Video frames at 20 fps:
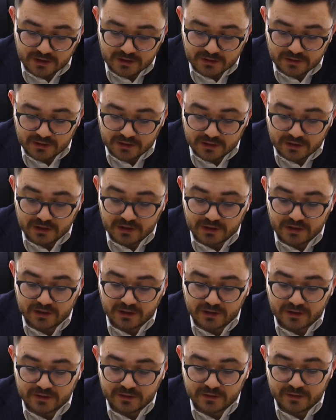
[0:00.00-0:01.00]
kendileri
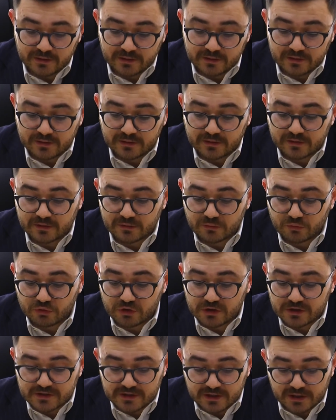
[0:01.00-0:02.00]
aleyhlerine e,
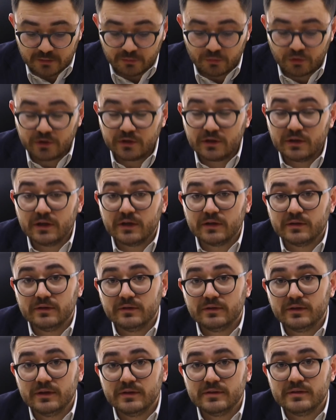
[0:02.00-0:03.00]
ceza müeyyideler
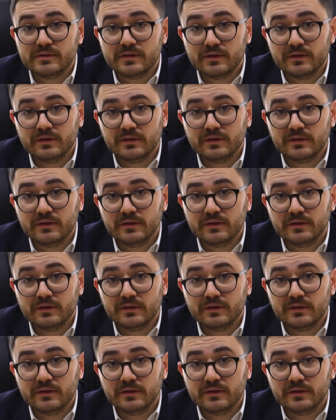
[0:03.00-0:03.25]
de tesis